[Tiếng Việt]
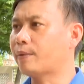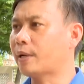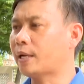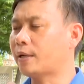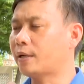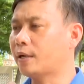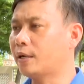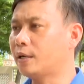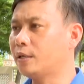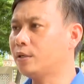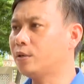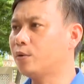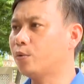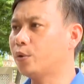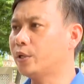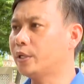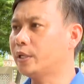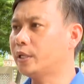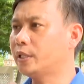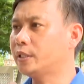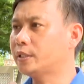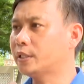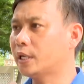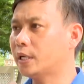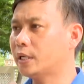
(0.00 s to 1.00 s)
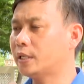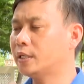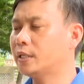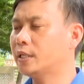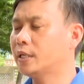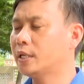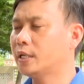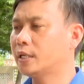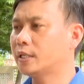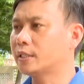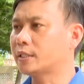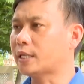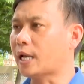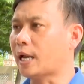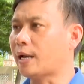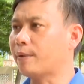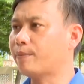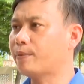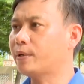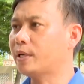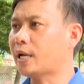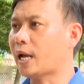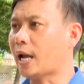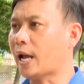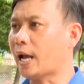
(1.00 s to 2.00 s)
Pha Nới của huyện Ninh Sơn, xã
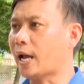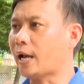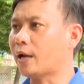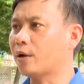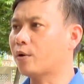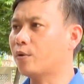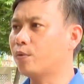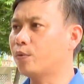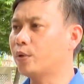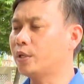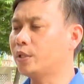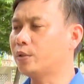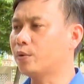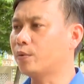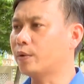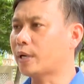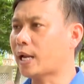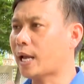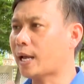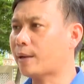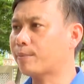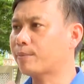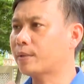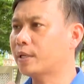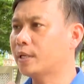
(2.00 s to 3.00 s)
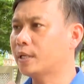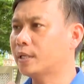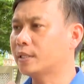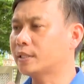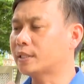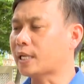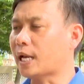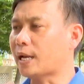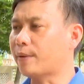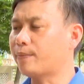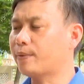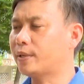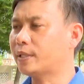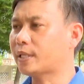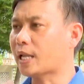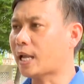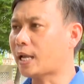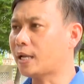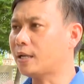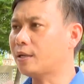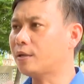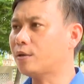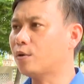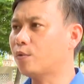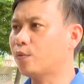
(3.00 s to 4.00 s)
Phước Hà của huyện Thuận Nam, xã Phước
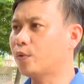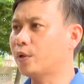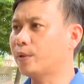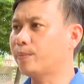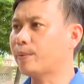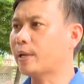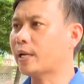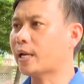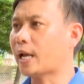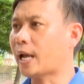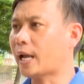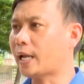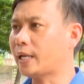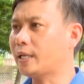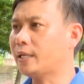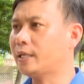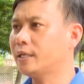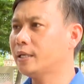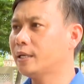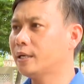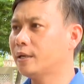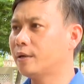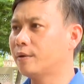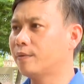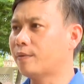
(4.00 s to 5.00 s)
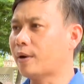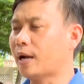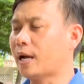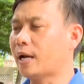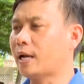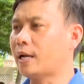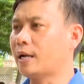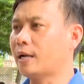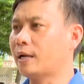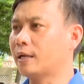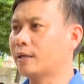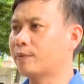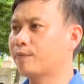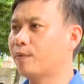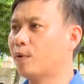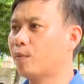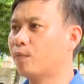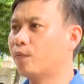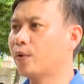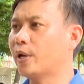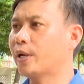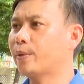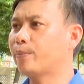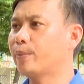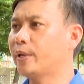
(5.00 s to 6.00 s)
Thắng của huyện Bắc Ái và vùng
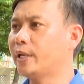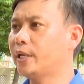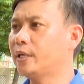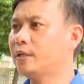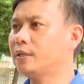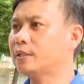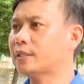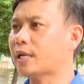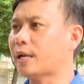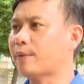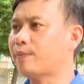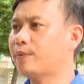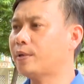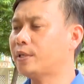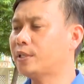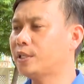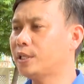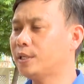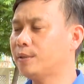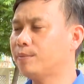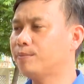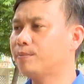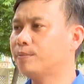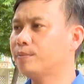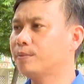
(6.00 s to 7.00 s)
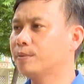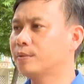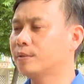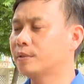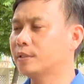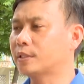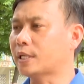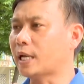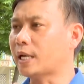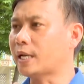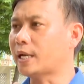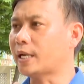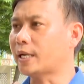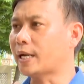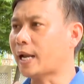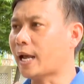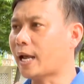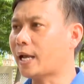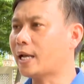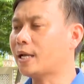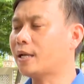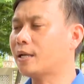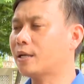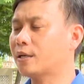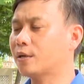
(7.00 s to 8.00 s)
ven biển xã Phước Diên, xã Khà
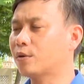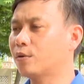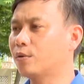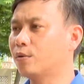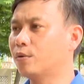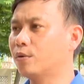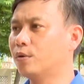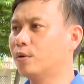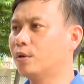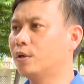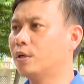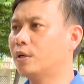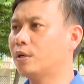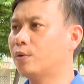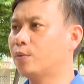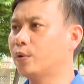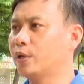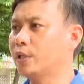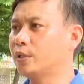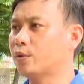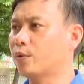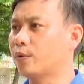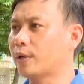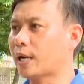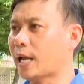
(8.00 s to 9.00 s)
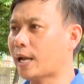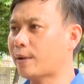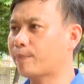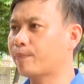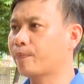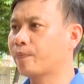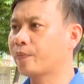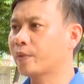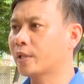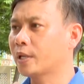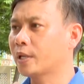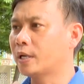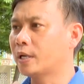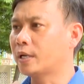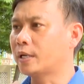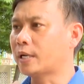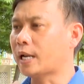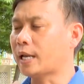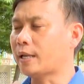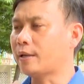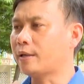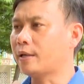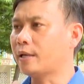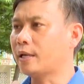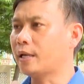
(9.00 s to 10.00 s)
Ná của huyện Thuận Nam.
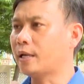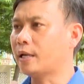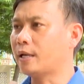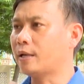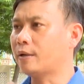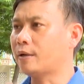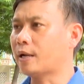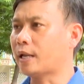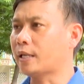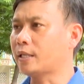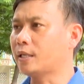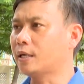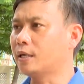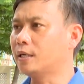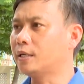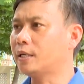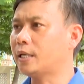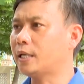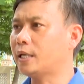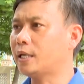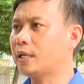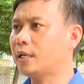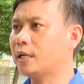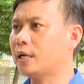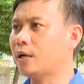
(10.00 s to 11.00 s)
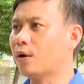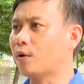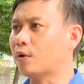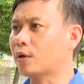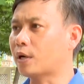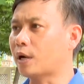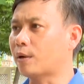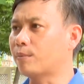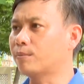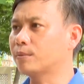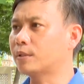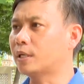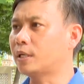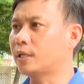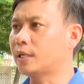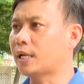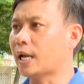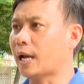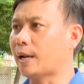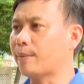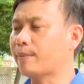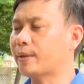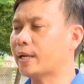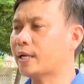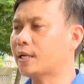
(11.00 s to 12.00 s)
Đây à, là những cái hoạt động tình
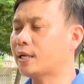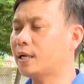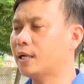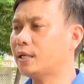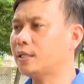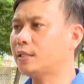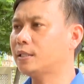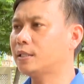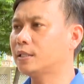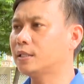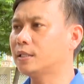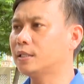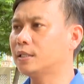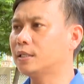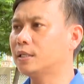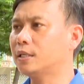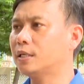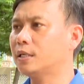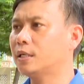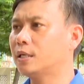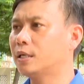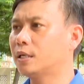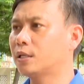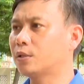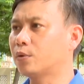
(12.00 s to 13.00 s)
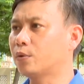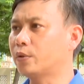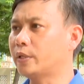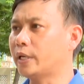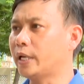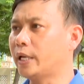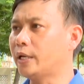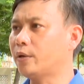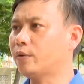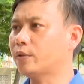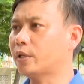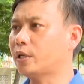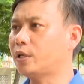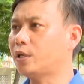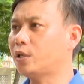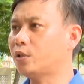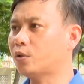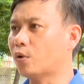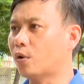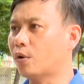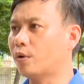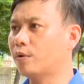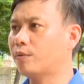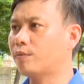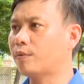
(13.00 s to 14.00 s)
cảm gắn kết giữa tuổi trẻ của tỉnh Ninh
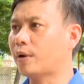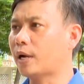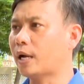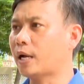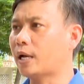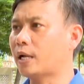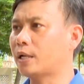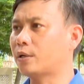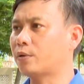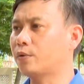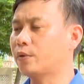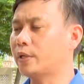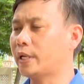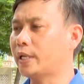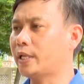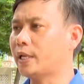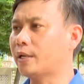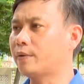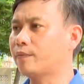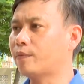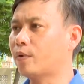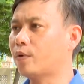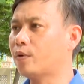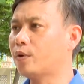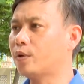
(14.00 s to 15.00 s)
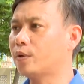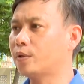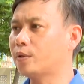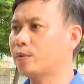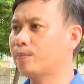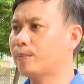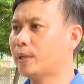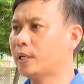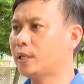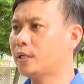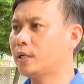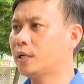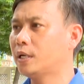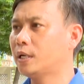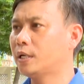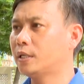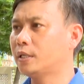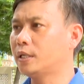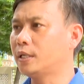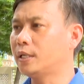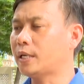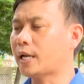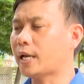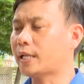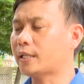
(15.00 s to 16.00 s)
Thuận và tuổi trẻ thành phố Hồ Chí Minh
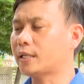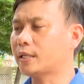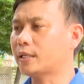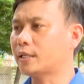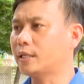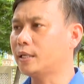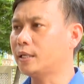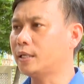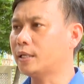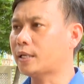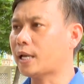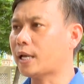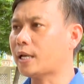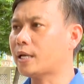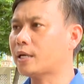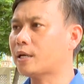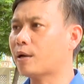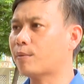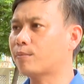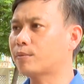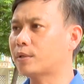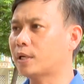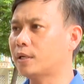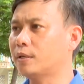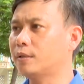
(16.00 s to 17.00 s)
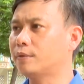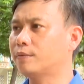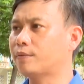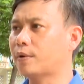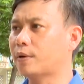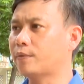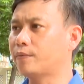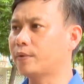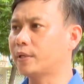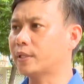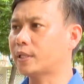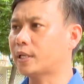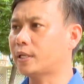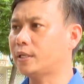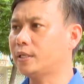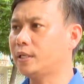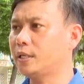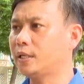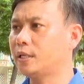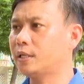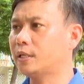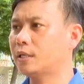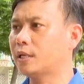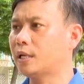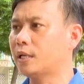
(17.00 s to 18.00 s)
triển khai thực hiện các công trình phần việc thanh
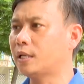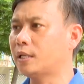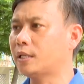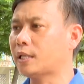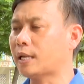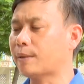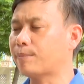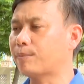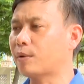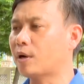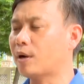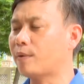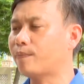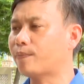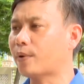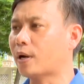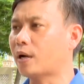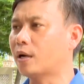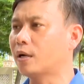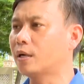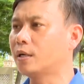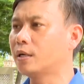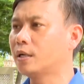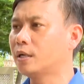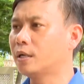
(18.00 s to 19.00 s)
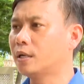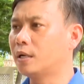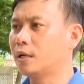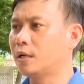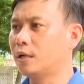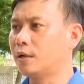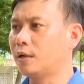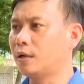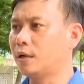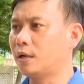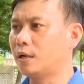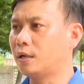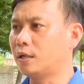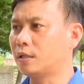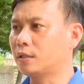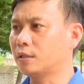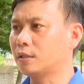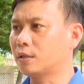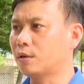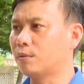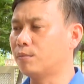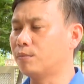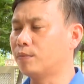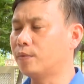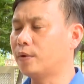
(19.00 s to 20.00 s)
niên để nhằm góp phần à,
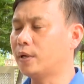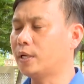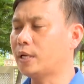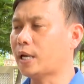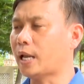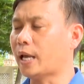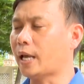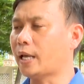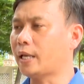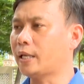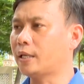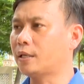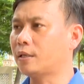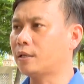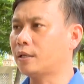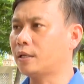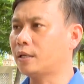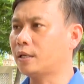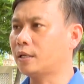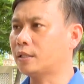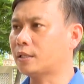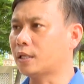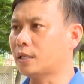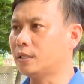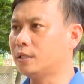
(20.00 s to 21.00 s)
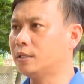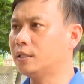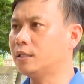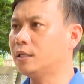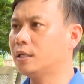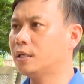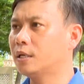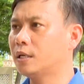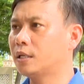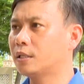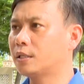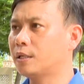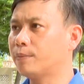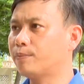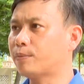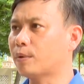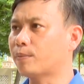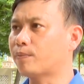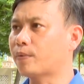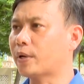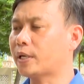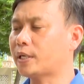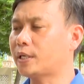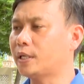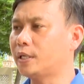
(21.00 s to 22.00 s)
cùng với lại tỉnh tiếp tục
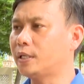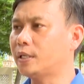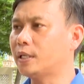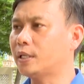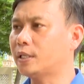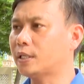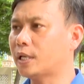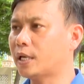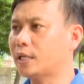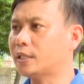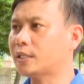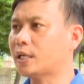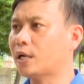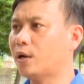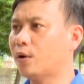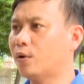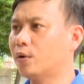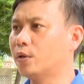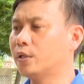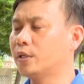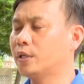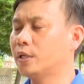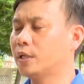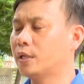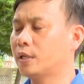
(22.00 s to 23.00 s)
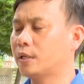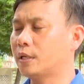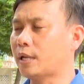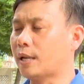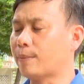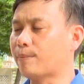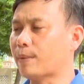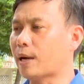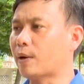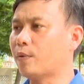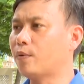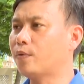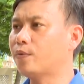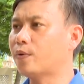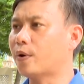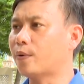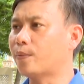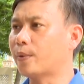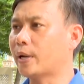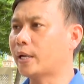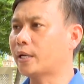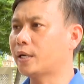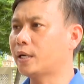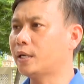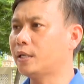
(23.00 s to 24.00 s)
phát triển kinh tế xã hội, đảm bảo quốc phòng
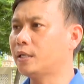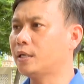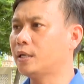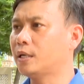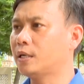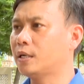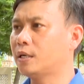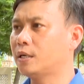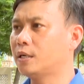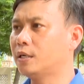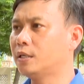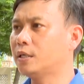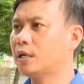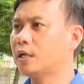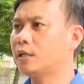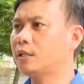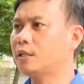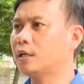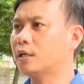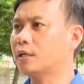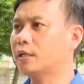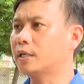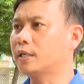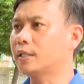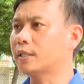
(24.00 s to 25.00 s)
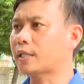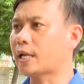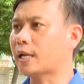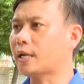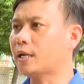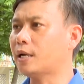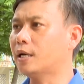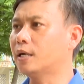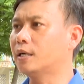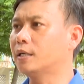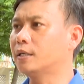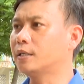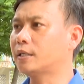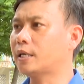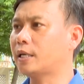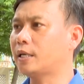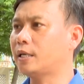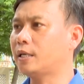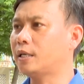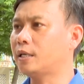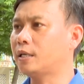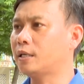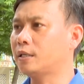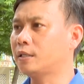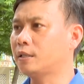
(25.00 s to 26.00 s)
an ninh, hướng đến thực hiện thắng lợi
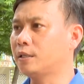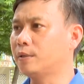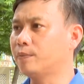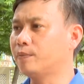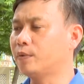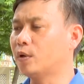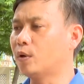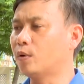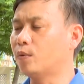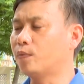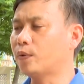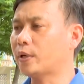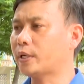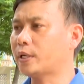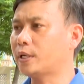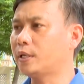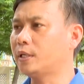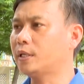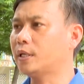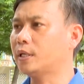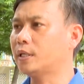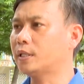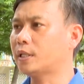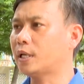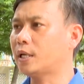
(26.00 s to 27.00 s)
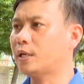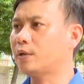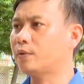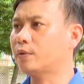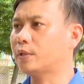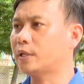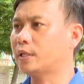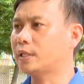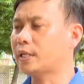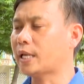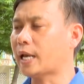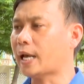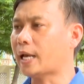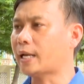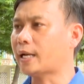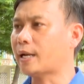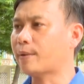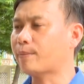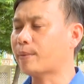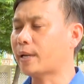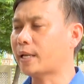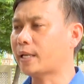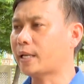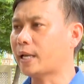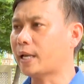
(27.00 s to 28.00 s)
cái nhiệm vụ phát triển kinh tế của tỉnh nhà
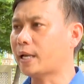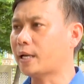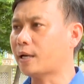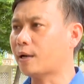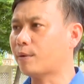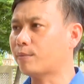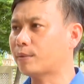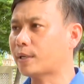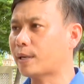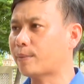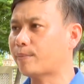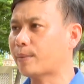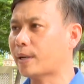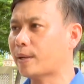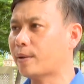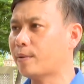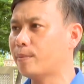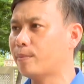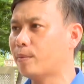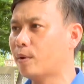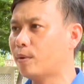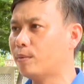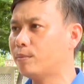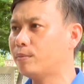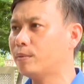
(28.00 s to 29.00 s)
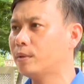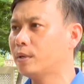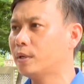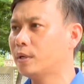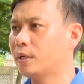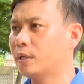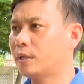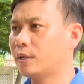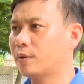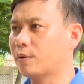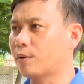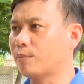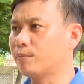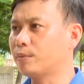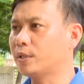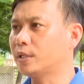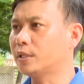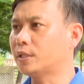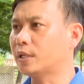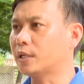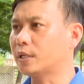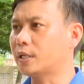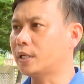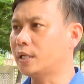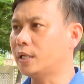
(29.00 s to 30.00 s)
năm 2024 cũng như
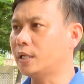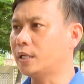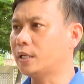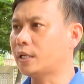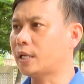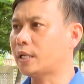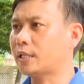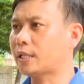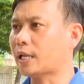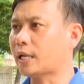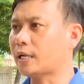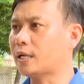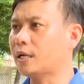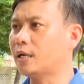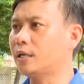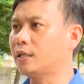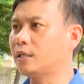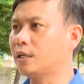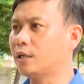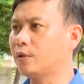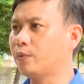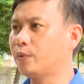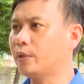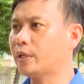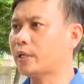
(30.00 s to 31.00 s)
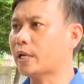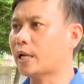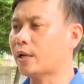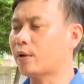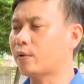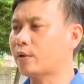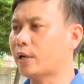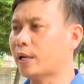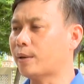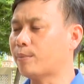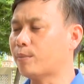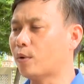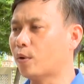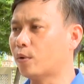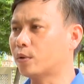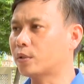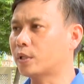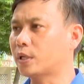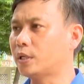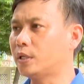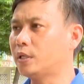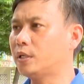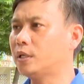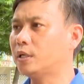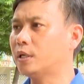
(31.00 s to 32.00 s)
thực hiện cái thắng lợi nghị quyết đại hội đảng bộ
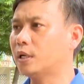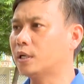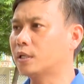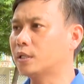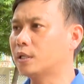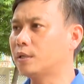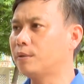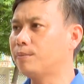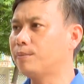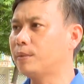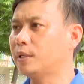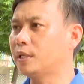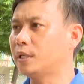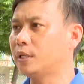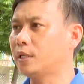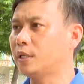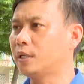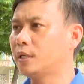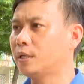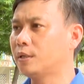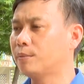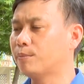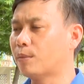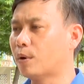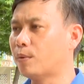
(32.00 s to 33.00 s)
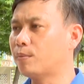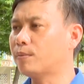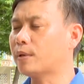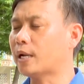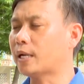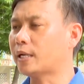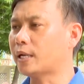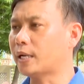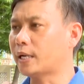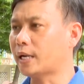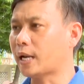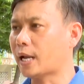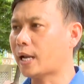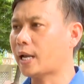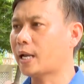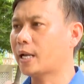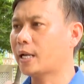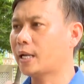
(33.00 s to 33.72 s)
tỉnh lần thứ 14 đã đề ra.